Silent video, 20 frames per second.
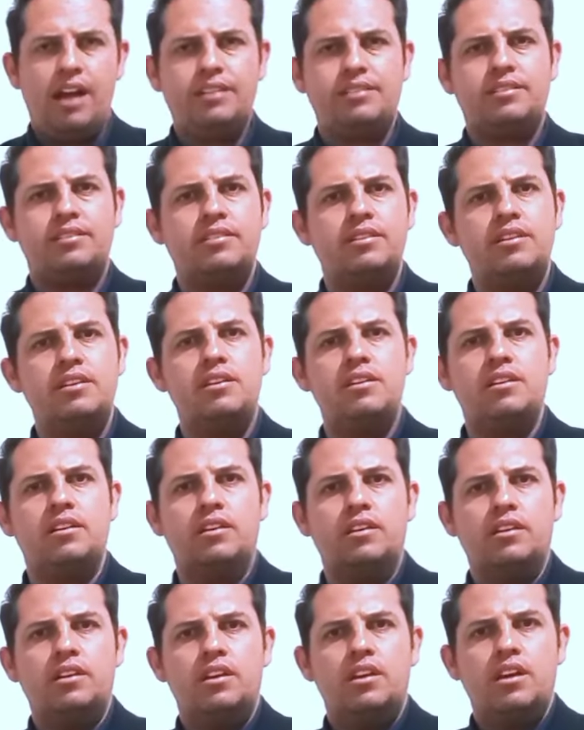
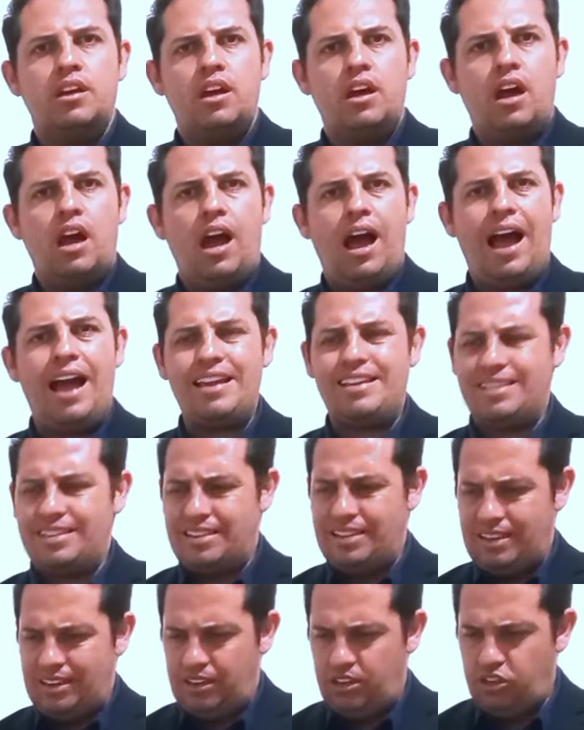Assim, a
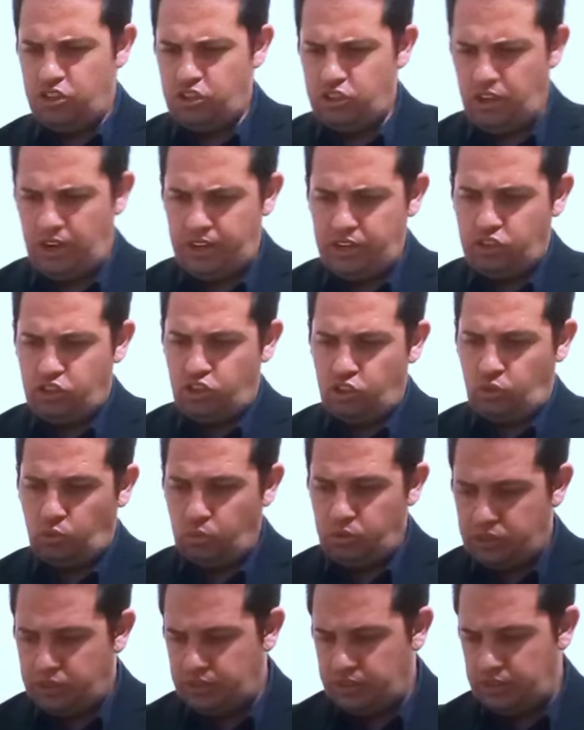igreja, a
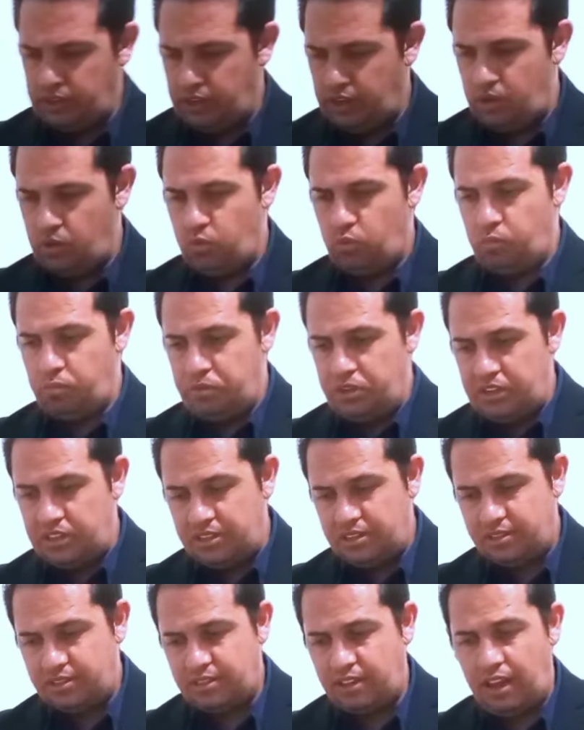instituição, o
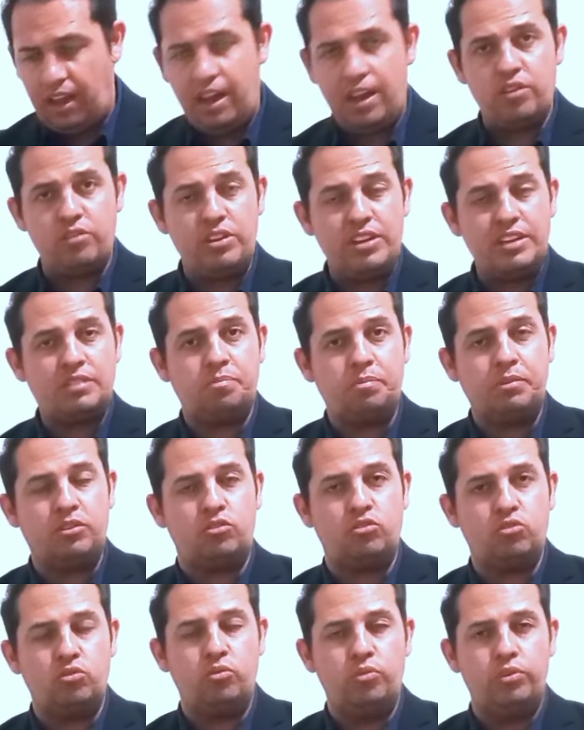ministério e as
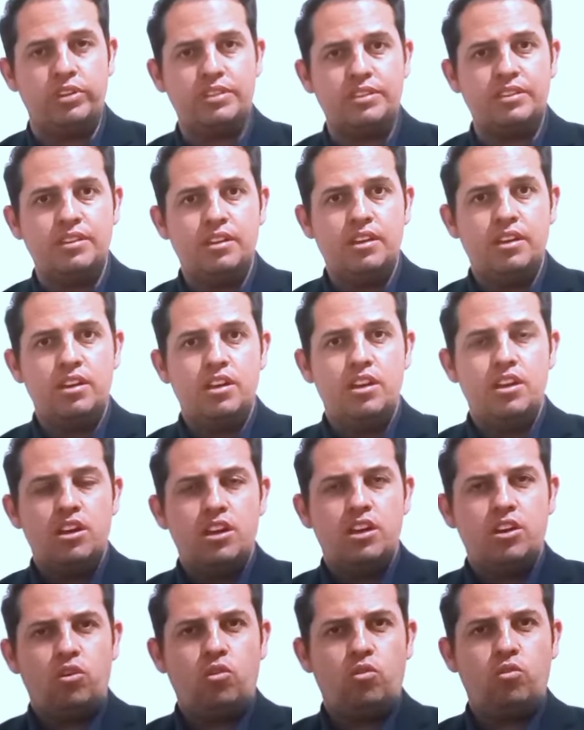pessoas
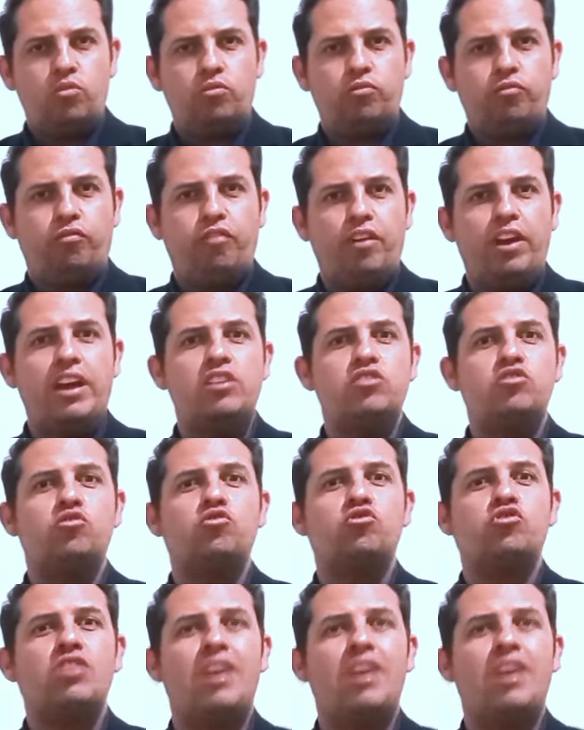fez